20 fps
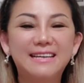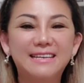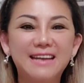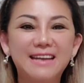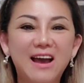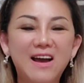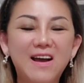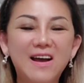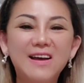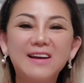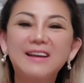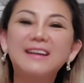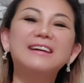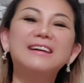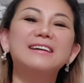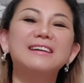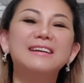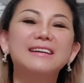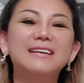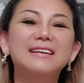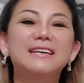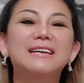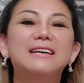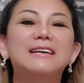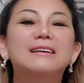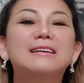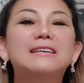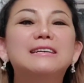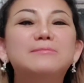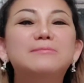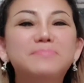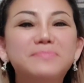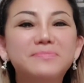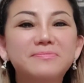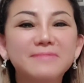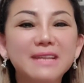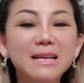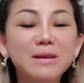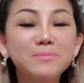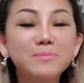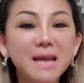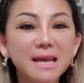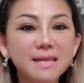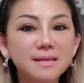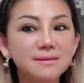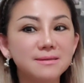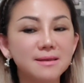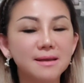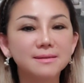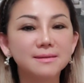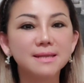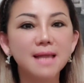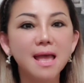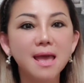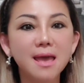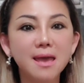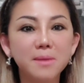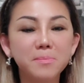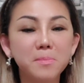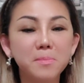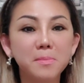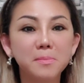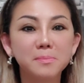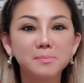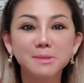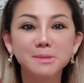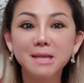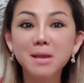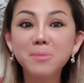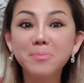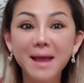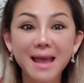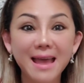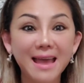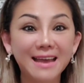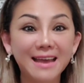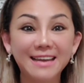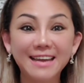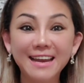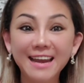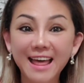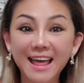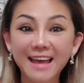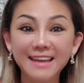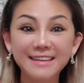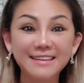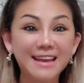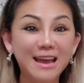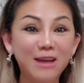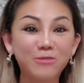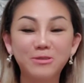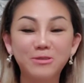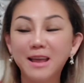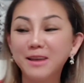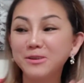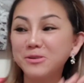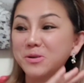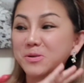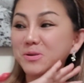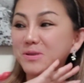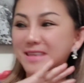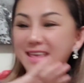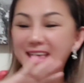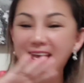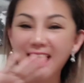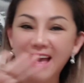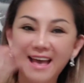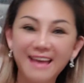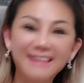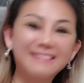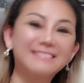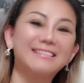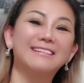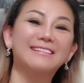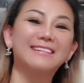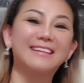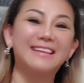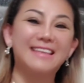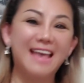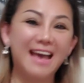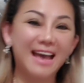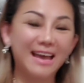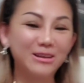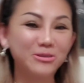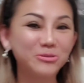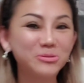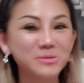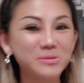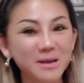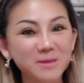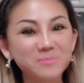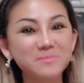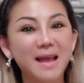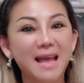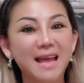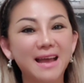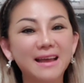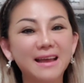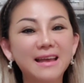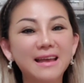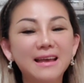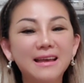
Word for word: Đó, um, hôm nay thì chợ xem xếp hàng cái line nào line đó nó dài, thật là dài luôn các bạn.